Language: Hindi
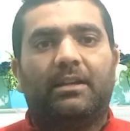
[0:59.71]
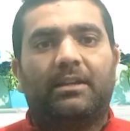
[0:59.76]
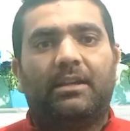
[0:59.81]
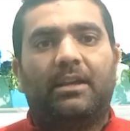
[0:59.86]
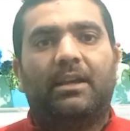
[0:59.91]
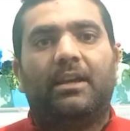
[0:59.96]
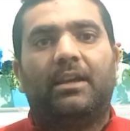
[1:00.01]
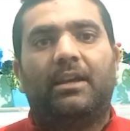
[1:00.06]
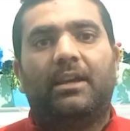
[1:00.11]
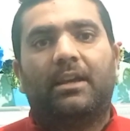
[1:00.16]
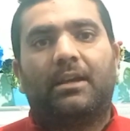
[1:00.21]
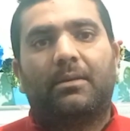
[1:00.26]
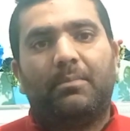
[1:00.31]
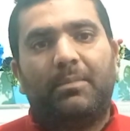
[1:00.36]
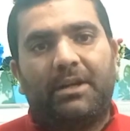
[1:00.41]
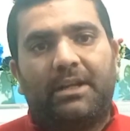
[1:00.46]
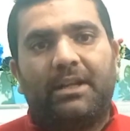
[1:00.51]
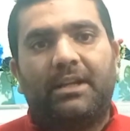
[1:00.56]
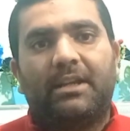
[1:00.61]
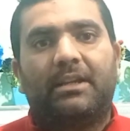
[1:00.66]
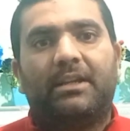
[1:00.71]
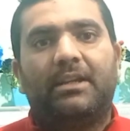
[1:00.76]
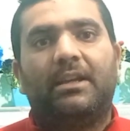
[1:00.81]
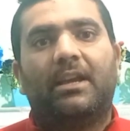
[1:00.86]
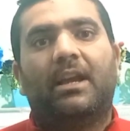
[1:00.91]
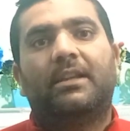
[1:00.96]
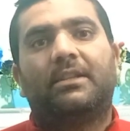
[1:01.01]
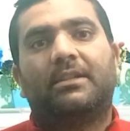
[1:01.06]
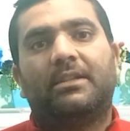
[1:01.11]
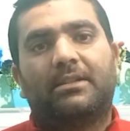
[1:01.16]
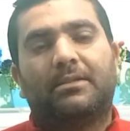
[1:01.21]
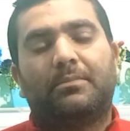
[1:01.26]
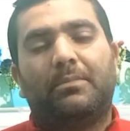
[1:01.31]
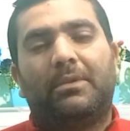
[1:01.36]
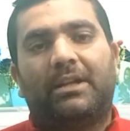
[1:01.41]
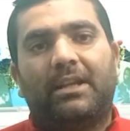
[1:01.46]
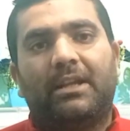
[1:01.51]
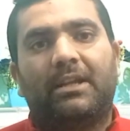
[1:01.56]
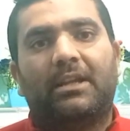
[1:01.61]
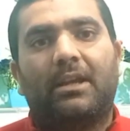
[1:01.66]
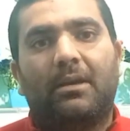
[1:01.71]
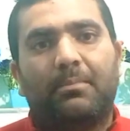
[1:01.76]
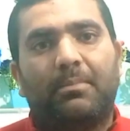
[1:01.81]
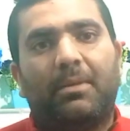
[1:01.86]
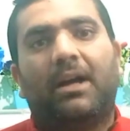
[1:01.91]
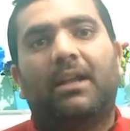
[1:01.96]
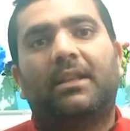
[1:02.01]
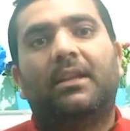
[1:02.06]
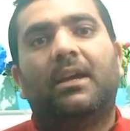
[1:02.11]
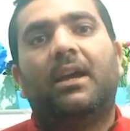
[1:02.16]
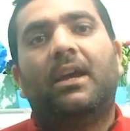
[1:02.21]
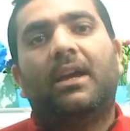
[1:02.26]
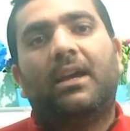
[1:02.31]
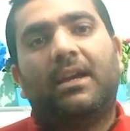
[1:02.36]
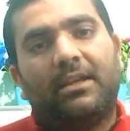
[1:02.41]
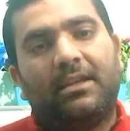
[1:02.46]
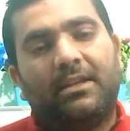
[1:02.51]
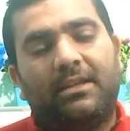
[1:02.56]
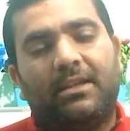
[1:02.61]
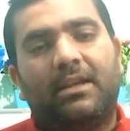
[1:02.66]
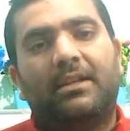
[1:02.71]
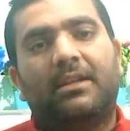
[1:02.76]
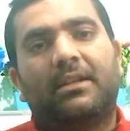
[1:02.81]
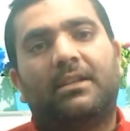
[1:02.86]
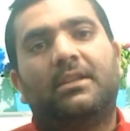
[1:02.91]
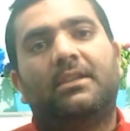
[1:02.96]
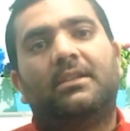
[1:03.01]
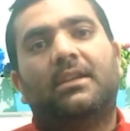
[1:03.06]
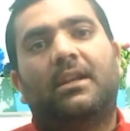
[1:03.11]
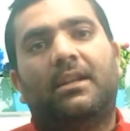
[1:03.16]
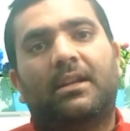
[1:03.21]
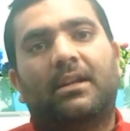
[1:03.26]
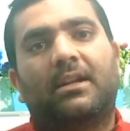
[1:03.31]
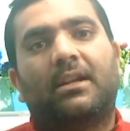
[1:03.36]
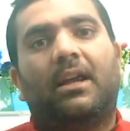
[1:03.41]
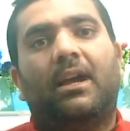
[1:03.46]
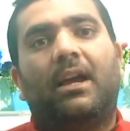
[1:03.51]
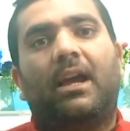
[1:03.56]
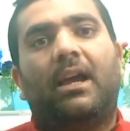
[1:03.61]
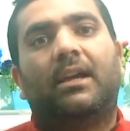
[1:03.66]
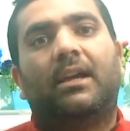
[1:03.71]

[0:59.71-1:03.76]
ये एक मीटिंग की है जिस मीटिंग के बाद ये नतीजा निकला